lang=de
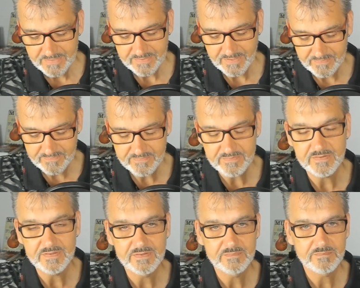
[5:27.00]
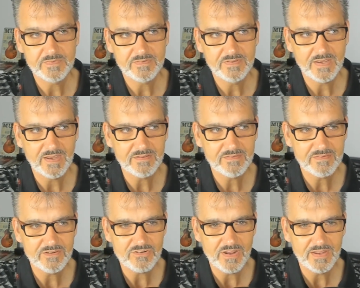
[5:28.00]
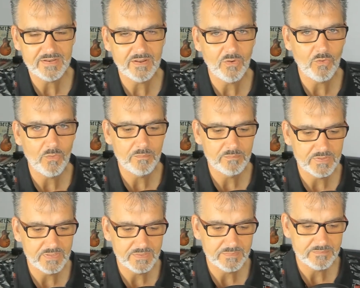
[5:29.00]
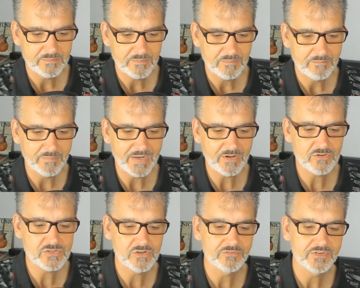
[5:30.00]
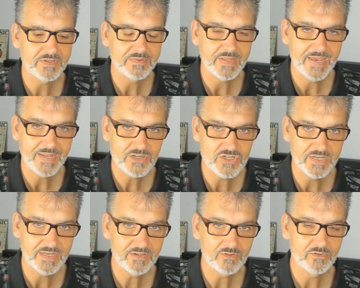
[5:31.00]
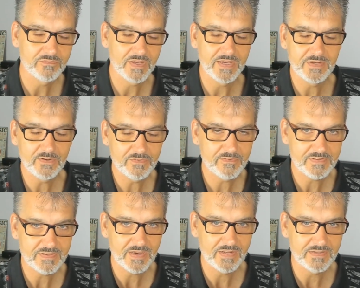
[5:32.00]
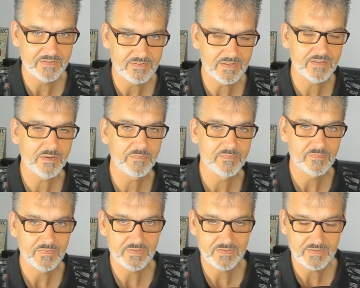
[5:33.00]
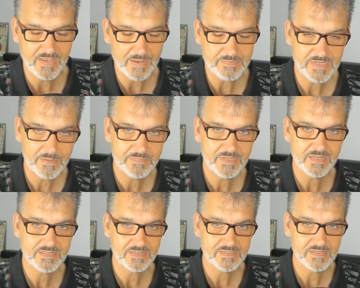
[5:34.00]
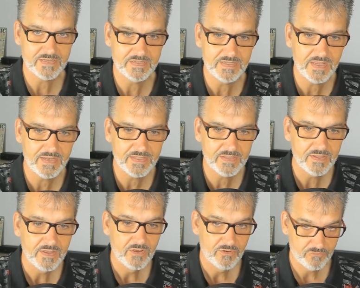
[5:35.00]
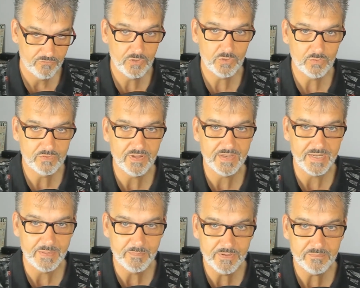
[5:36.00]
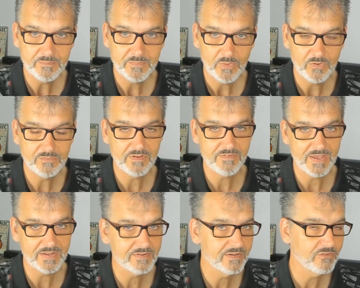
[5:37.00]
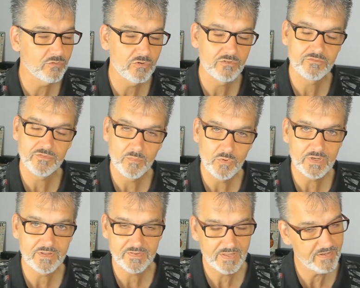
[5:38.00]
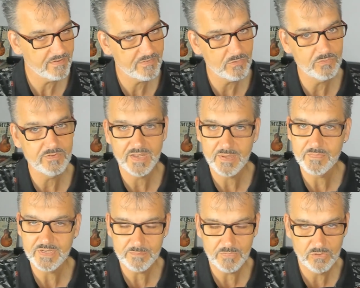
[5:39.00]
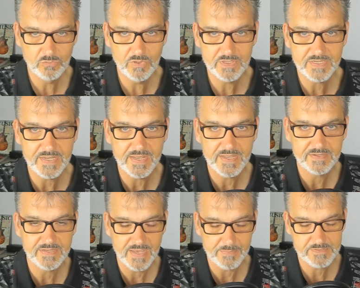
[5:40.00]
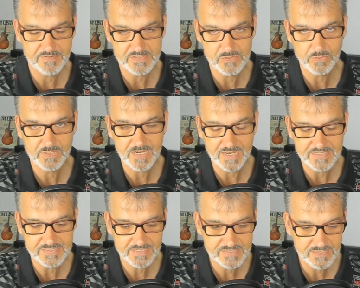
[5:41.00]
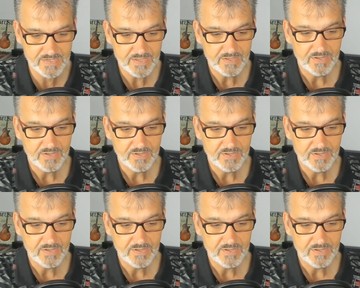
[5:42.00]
dass ähm, es hier ganz entscheidend auch um äh, Microsoft Edge geht. Und wir erinnern uns, was ich gerade gesagt habe. Die Herbst-Updates sind diejenigen für die Unternehmen, und wir werden in Zukunft vermutlich sehen, dass die Unternehmen immer nur die, die Herbstversionen einsetzen.